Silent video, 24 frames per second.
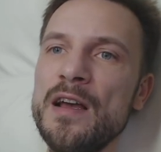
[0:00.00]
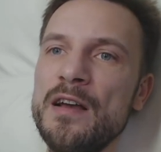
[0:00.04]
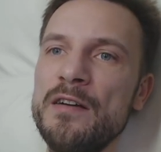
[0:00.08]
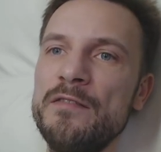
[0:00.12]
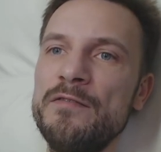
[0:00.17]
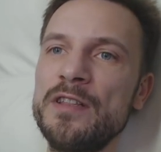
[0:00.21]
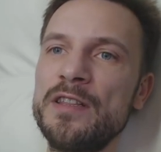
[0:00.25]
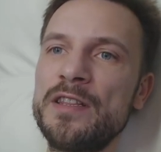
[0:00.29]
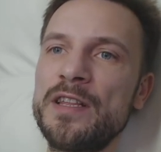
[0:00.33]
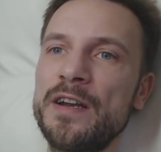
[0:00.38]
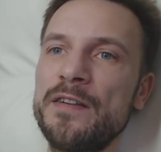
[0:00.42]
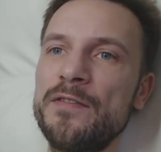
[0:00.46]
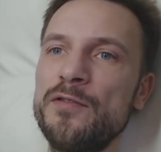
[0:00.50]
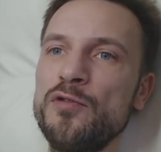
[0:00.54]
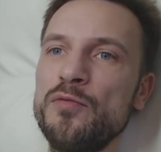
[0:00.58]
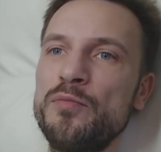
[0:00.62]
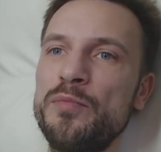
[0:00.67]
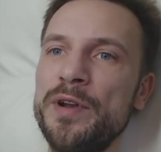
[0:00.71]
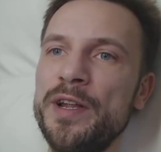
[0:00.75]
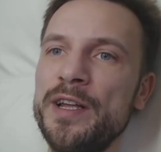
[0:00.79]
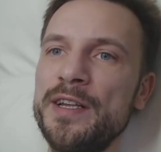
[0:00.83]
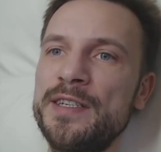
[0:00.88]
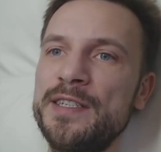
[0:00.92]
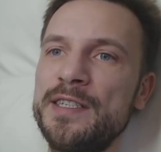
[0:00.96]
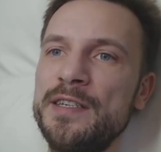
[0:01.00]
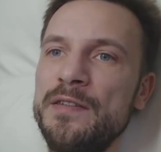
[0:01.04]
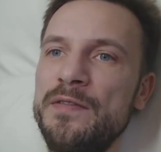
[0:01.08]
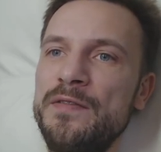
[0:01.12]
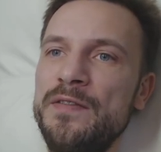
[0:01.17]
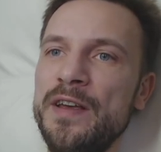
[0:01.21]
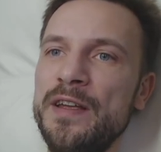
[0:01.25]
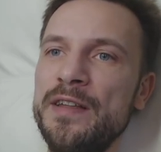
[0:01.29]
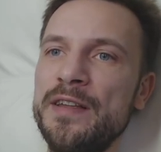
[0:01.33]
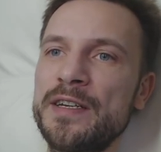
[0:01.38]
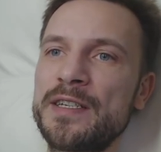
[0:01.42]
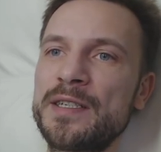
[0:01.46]
В интервью прессе
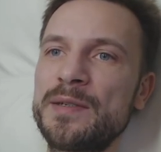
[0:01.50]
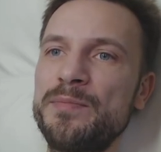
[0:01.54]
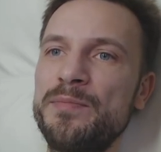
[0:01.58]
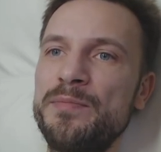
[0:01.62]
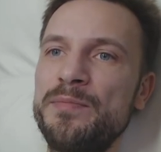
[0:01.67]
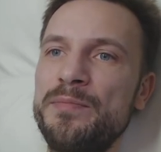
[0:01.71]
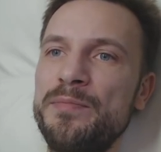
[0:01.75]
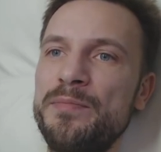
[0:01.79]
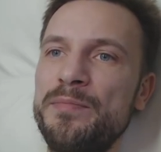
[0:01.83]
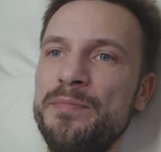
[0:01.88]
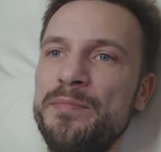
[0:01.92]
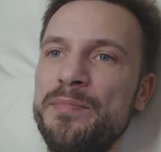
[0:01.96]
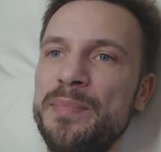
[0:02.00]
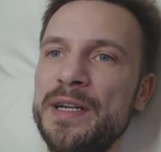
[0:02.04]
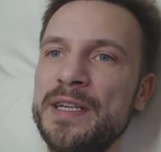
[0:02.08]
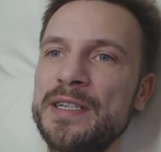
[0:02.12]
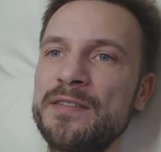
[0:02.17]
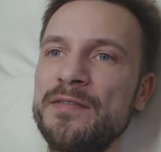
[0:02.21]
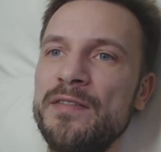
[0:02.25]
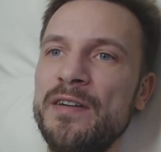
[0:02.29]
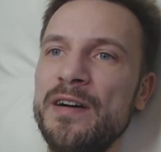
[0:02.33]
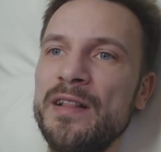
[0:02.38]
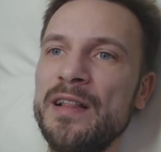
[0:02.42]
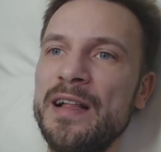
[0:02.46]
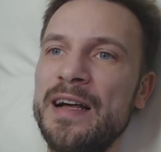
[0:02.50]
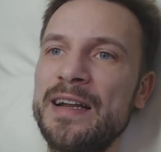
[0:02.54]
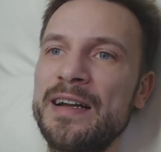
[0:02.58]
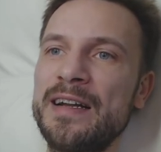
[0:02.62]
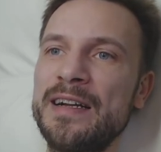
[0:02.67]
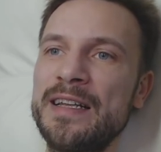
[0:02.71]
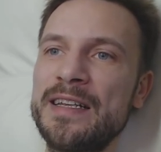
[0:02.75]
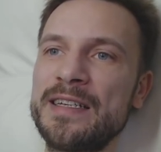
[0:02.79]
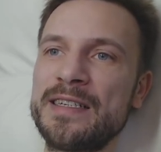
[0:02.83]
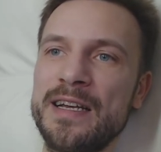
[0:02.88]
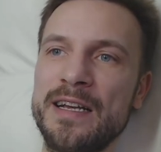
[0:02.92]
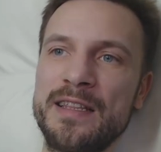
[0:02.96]
«Феникс» призвал
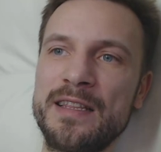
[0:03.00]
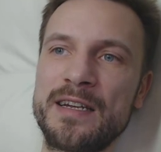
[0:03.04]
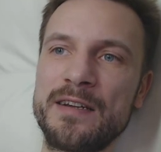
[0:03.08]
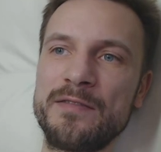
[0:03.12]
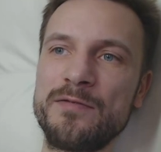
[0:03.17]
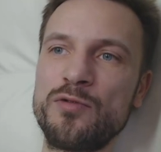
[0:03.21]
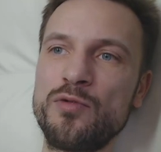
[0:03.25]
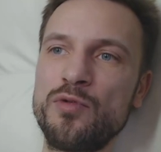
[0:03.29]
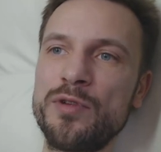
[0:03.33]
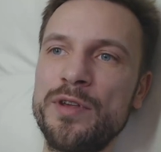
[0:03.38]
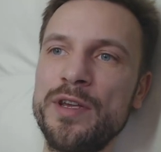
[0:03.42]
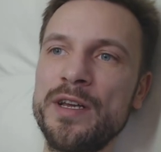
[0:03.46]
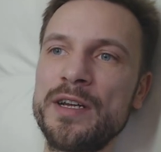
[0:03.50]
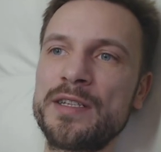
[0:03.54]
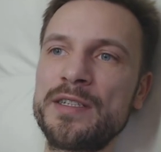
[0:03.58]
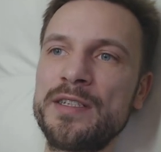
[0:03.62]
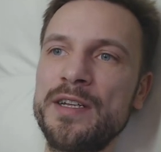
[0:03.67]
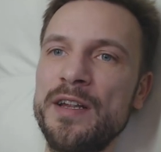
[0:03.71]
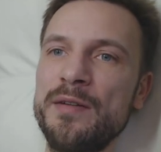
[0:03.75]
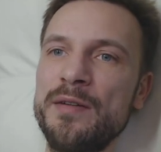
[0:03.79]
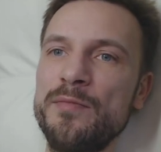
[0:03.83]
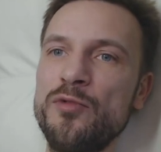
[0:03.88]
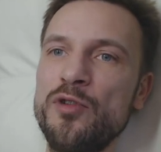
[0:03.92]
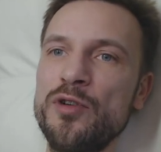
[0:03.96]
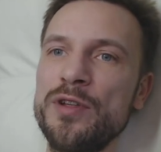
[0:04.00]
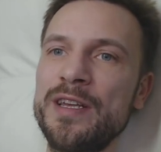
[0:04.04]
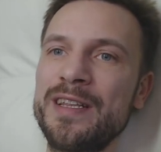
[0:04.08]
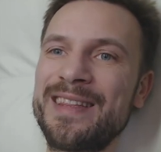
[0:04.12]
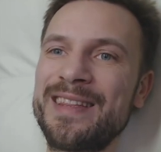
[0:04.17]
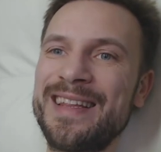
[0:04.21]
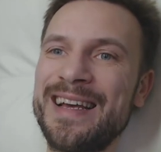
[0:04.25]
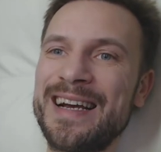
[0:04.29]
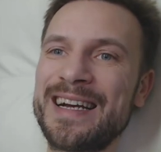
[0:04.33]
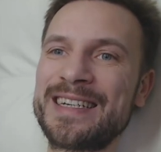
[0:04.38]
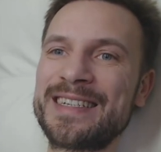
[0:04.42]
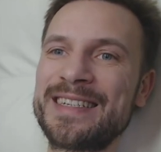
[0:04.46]
организаторов других церемоний
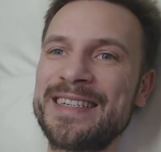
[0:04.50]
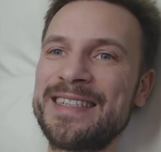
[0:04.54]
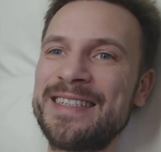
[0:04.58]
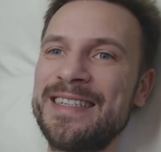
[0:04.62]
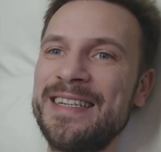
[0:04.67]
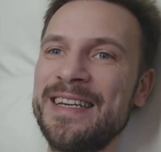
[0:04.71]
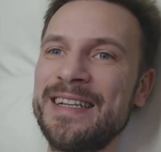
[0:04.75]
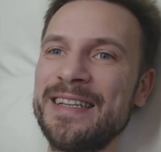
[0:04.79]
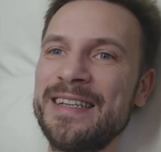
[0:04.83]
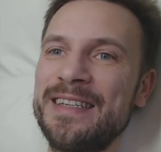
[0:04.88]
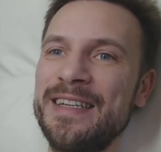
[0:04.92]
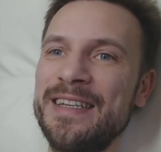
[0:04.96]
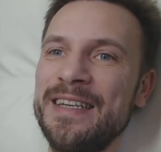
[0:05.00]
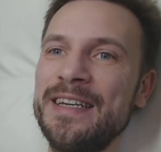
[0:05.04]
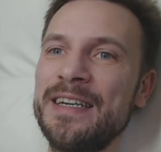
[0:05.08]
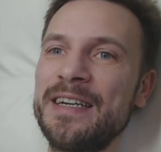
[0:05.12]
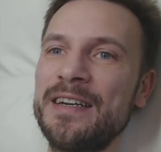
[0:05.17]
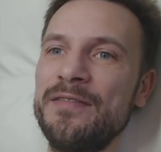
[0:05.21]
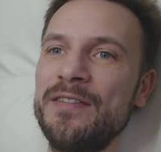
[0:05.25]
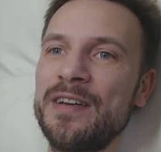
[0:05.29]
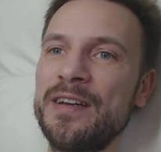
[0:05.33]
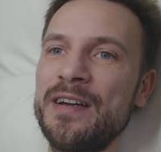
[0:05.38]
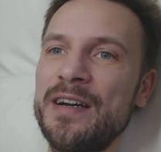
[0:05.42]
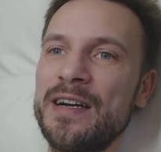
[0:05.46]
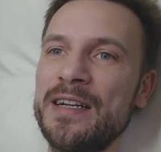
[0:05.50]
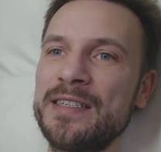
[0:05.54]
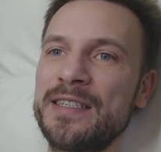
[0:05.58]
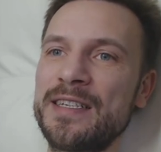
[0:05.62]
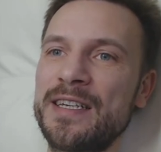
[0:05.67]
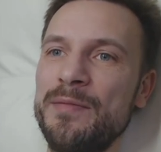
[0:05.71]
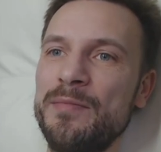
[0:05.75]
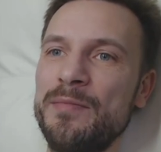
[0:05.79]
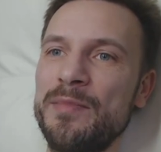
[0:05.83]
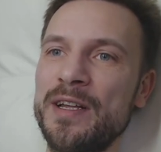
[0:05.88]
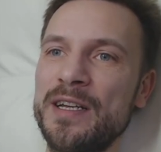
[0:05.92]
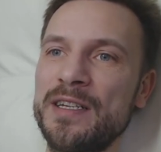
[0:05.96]
также сделать их
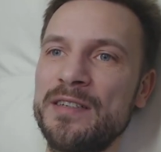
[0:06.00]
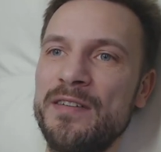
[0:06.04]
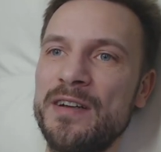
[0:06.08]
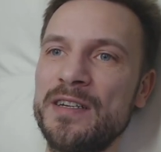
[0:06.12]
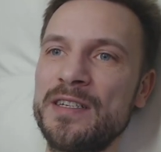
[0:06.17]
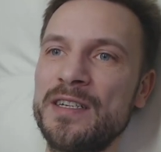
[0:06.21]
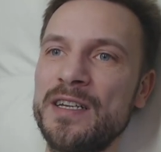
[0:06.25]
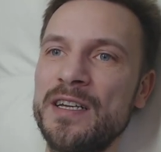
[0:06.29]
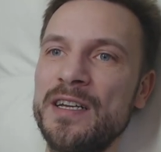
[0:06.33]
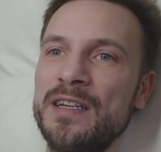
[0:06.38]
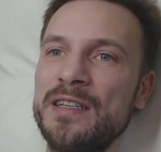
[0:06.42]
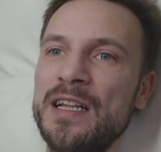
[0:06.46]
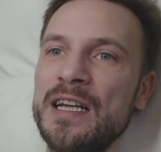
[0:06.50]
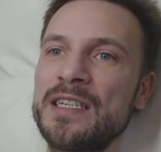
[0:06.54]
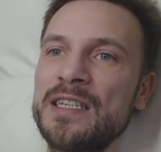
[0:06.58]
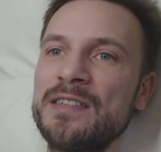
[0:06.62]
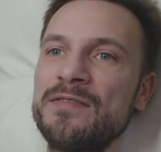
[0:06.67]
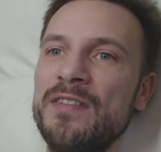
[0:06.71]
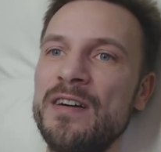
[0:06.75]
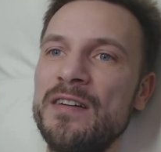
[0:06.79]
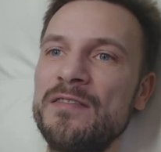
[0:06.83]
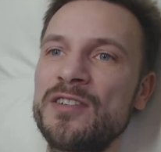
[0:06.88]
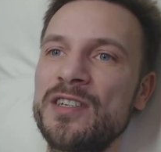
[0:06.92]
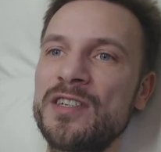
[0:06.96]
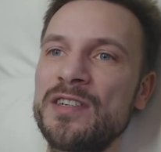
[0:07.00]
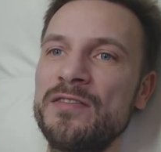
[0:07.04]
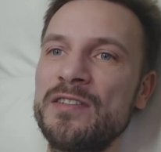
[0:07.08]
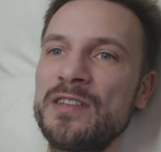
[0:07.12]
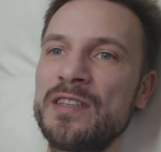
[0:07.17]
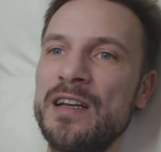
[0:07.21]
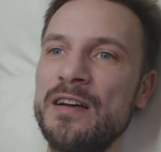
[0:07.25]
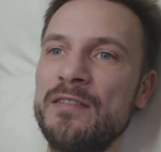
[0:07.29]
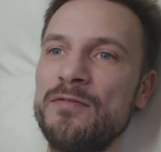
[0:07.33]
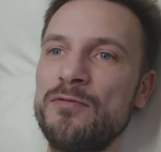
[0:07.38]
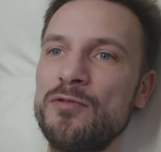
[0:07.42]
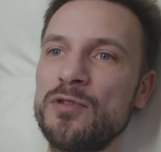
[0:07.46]
веганскими, назвав, назвав
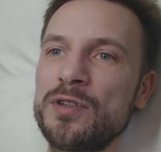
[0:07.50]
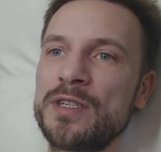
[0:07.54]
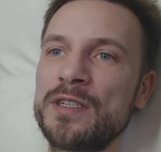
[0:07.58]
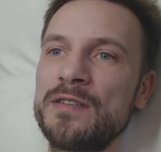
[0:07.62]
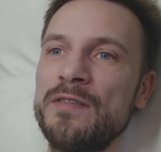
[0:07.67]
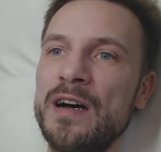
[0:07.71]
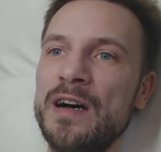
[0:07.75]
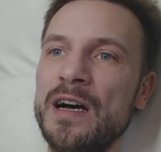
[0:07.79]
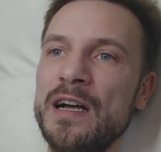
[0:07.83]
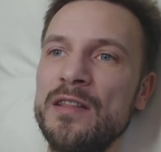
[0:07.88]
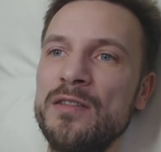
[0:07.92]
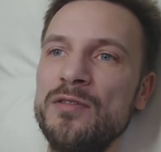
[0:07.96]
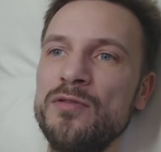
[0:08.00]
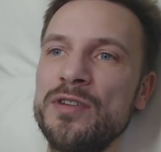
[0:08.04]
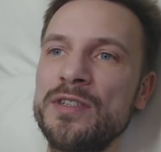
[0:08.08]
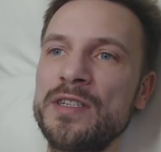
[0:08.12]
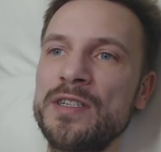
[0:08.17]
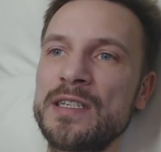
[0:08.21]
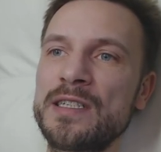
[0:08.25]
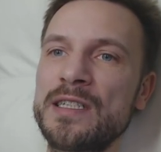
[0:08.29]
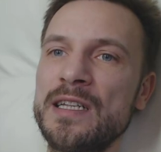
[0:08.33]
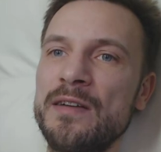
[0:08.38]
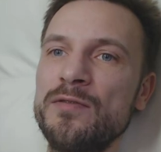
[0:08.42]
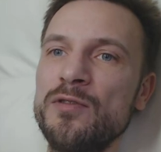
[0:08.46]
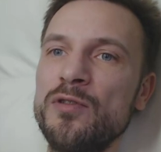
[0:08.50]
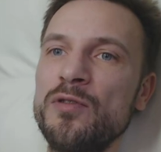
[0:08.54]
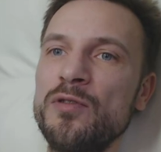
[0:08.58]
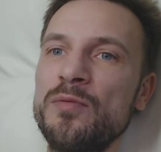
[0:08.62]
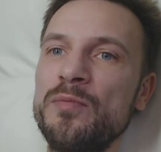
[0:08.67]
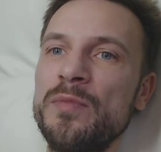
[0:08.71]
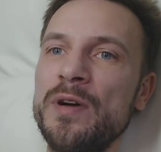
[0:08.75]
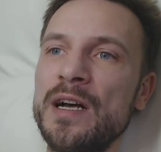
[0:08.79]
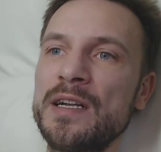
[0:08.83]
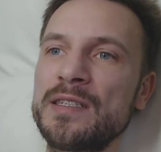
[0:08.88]
животноводство одной из основных,